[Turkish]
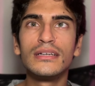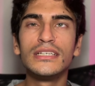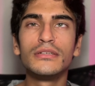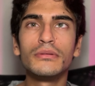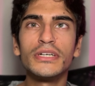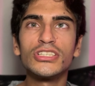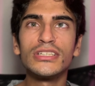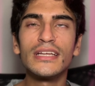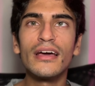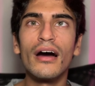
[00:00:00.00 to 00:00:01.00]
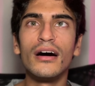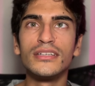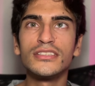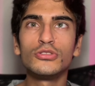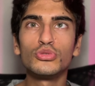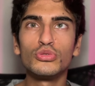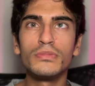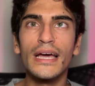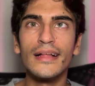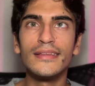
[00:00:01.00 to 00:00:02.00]
25'inde RC sürüm
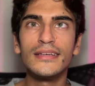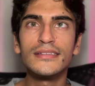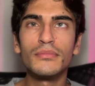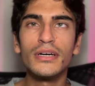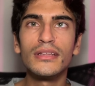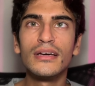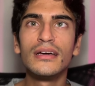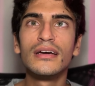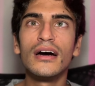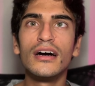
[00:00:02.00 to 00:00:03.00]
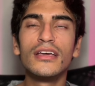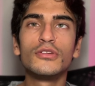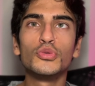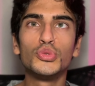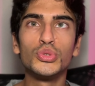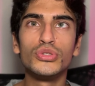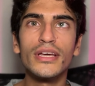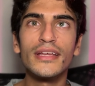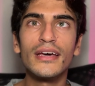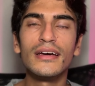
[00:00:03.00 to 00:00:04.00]
geldiği zaman Ayın
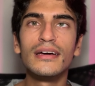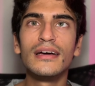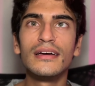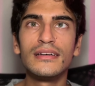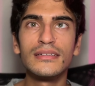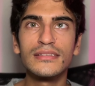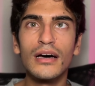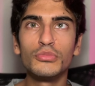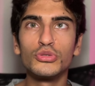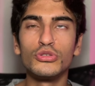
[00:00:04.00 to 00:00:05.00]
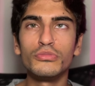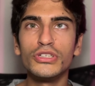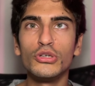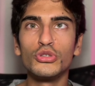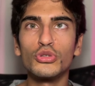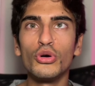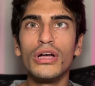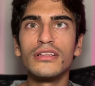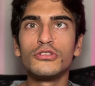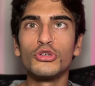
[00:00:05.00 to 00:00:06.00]
3'ünde de tam sürüm iOS
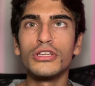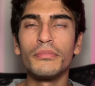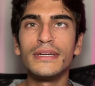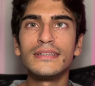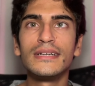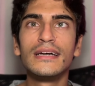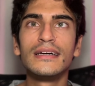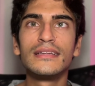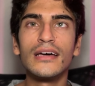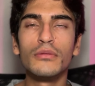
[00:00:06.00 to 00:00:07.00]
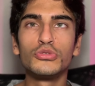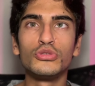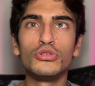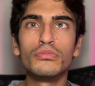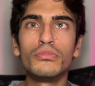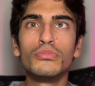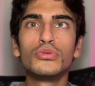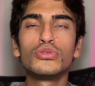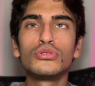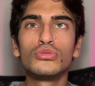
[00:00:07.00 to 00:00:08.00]
16.1 tam sürüm
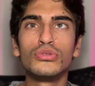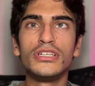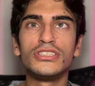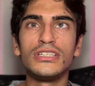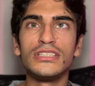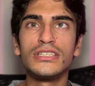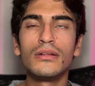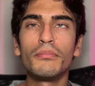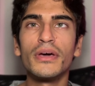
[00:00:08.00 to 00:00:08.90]
bütün kullanıcılar için